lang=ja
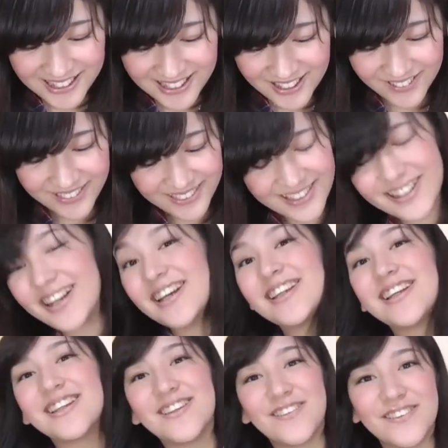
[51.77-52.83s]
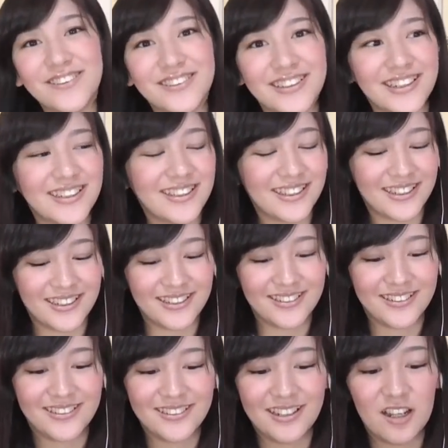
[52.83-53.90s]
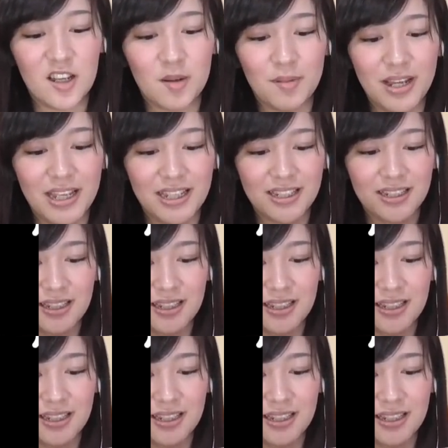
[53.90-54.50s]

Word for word: て言ってる間に夜になってきてる。あ、やばい。